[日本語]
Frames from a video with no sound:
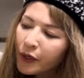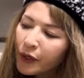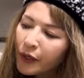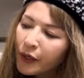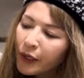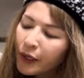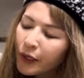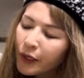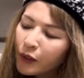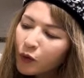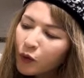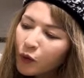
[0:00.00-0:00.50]

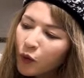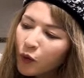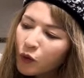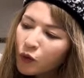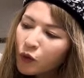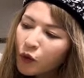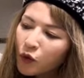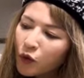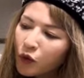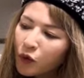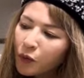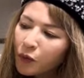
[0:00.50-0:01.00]
えっ、ー、と、
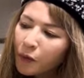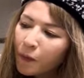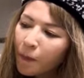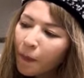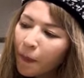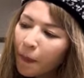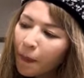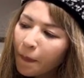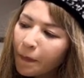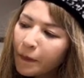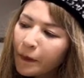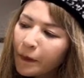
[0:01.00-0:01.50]
特分
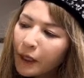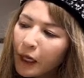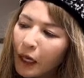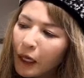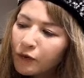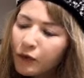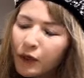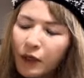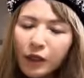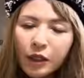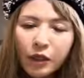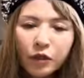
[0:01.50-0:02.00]

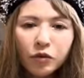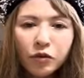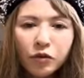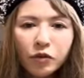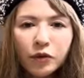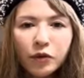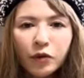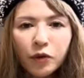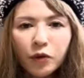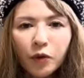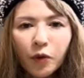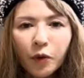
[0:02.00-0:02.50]
が出てくるっ
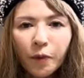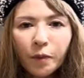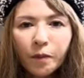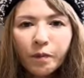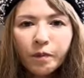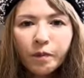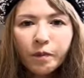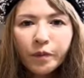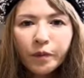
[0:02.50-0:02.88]
てこと。